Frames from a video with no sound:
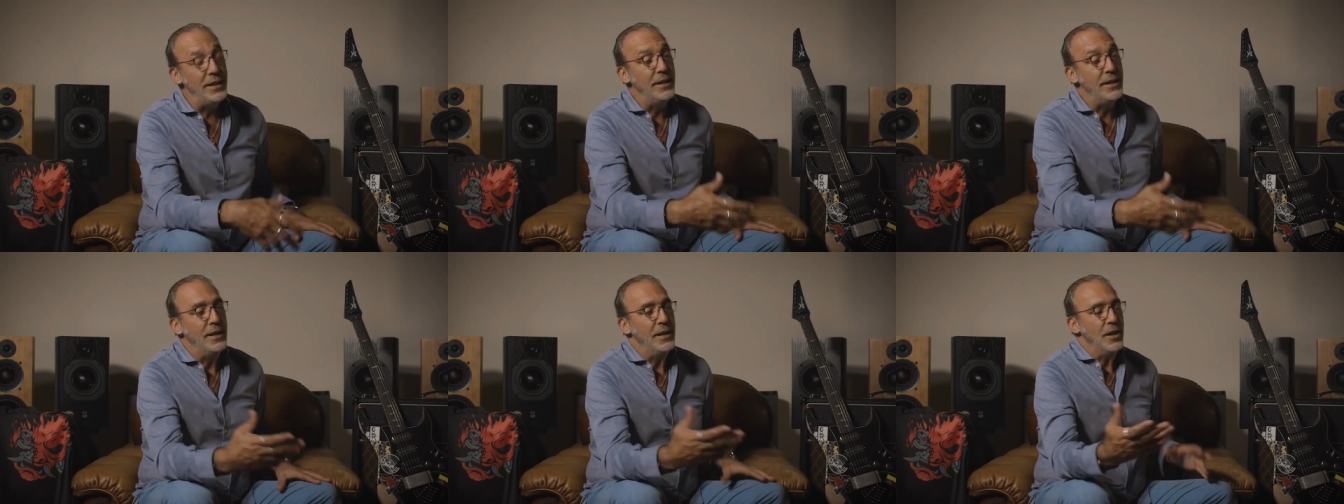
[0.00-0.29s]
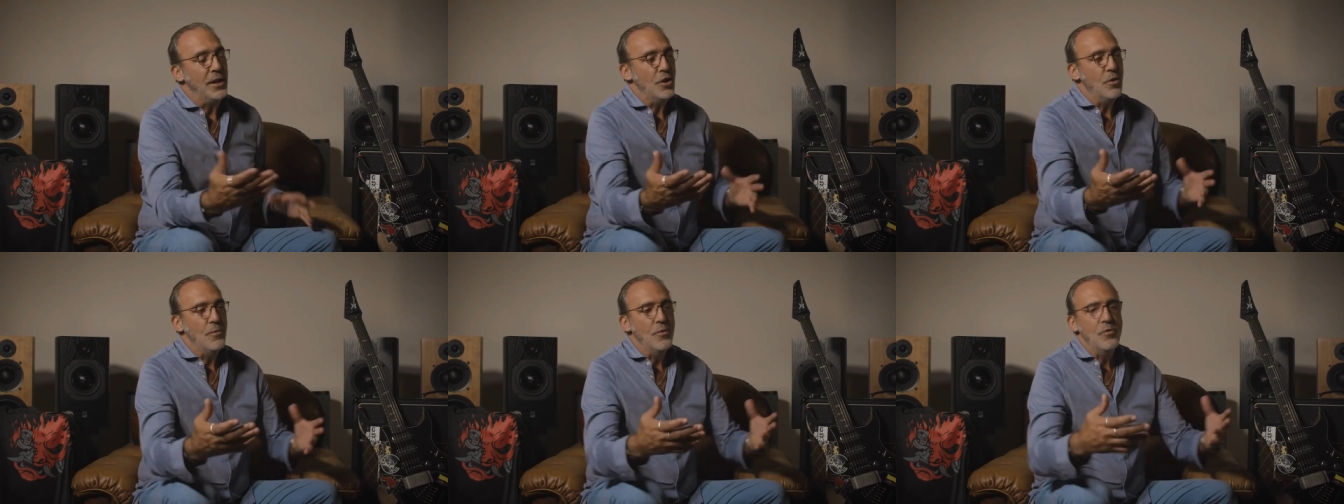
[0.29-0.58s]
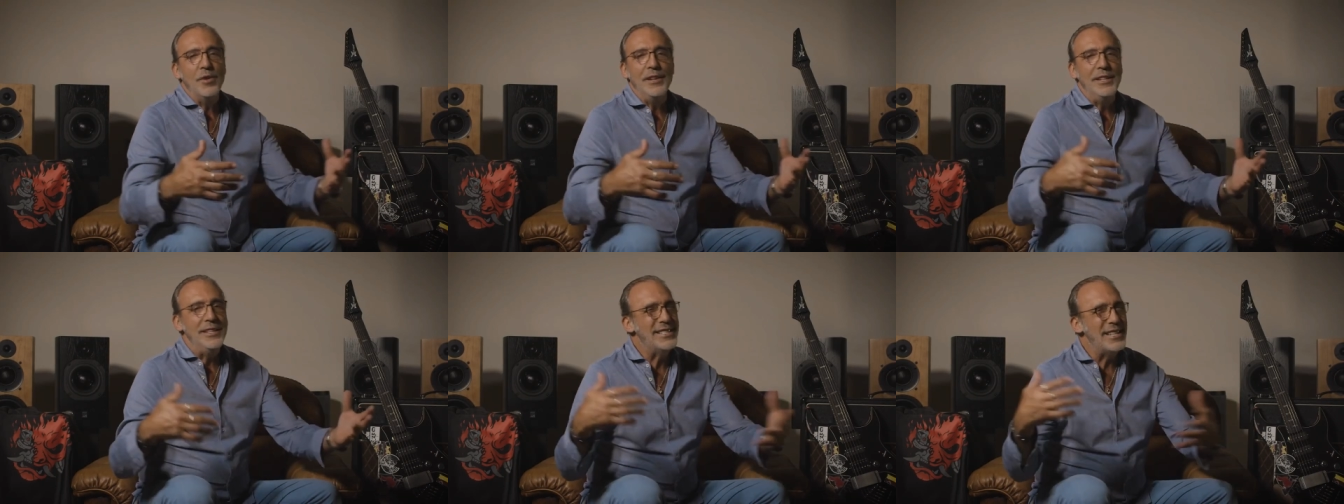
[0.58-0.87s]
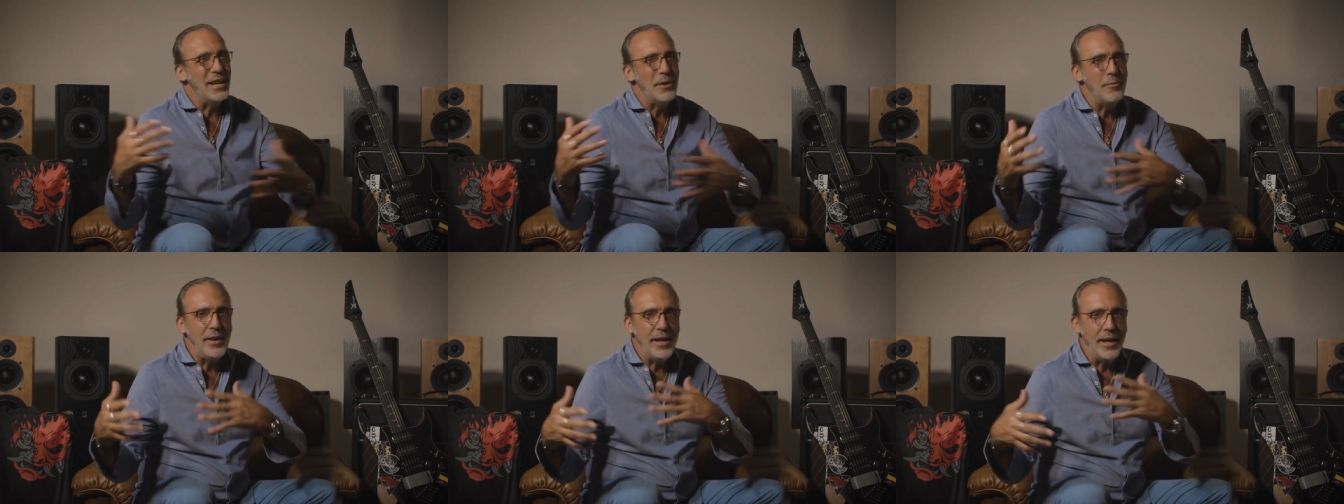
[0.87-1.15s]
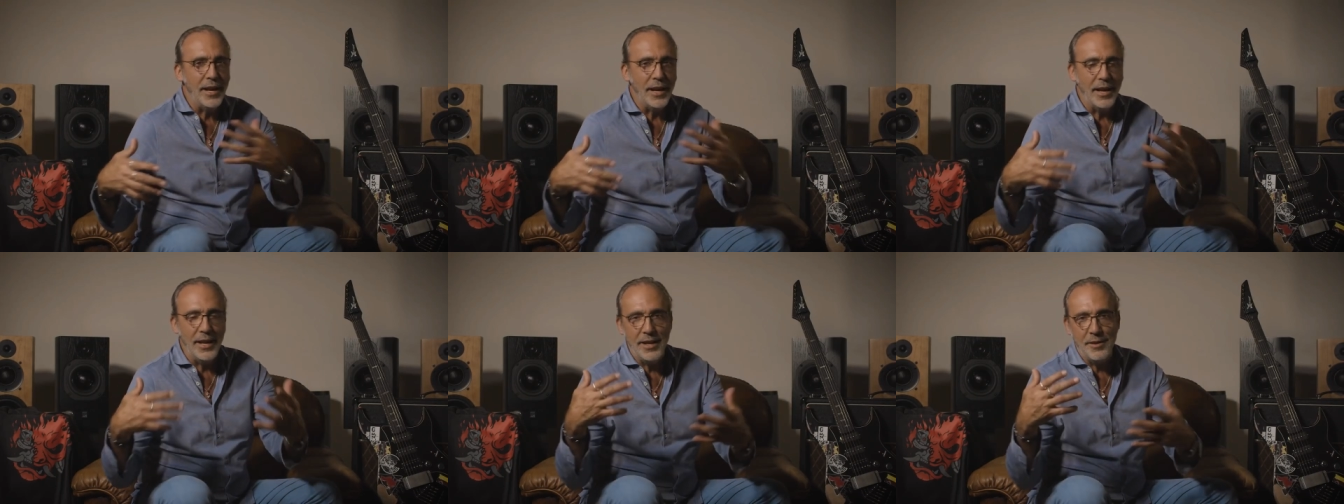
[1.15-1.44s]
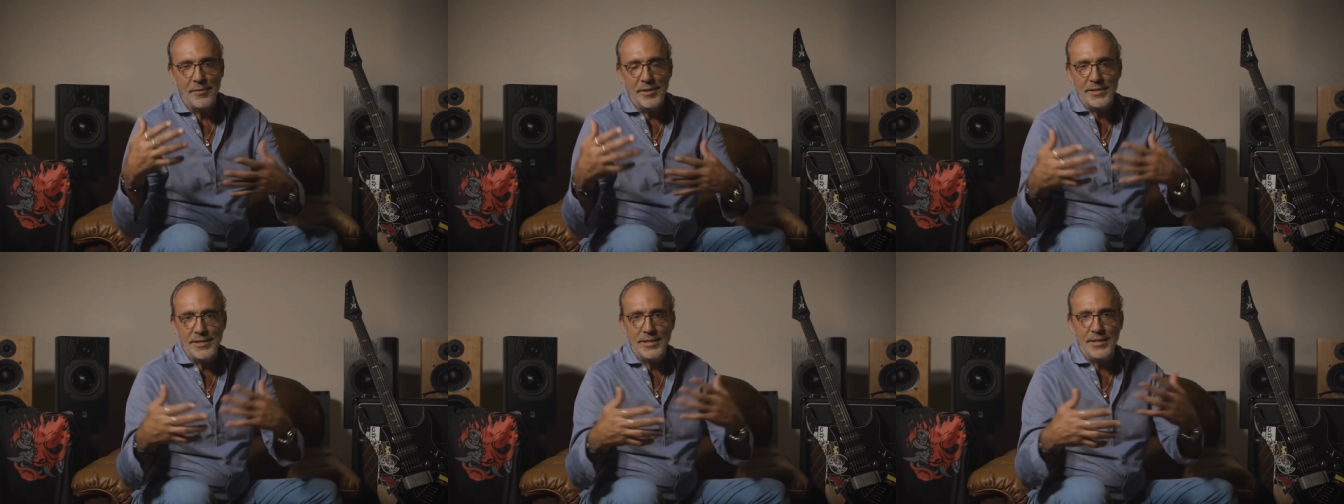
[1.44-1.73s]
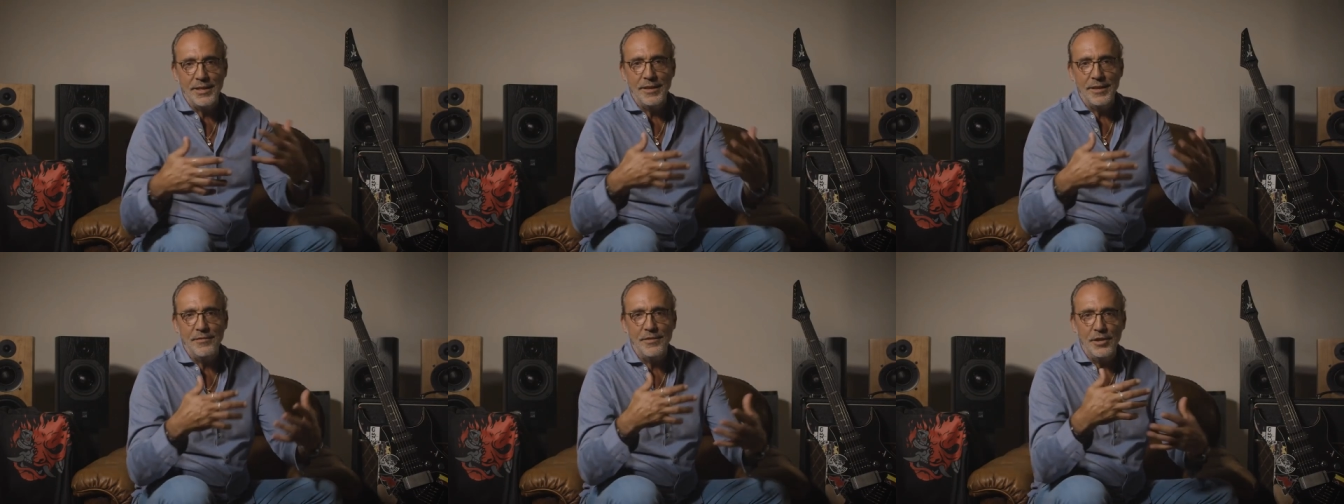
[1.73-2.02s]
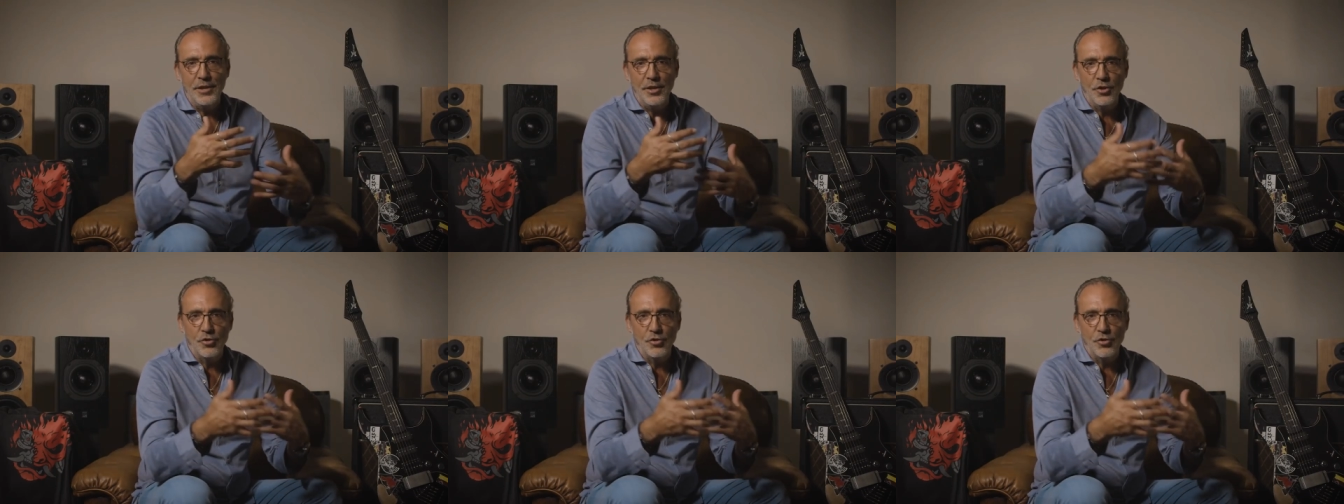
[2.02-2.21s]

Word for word: di, comunque di seguirli questi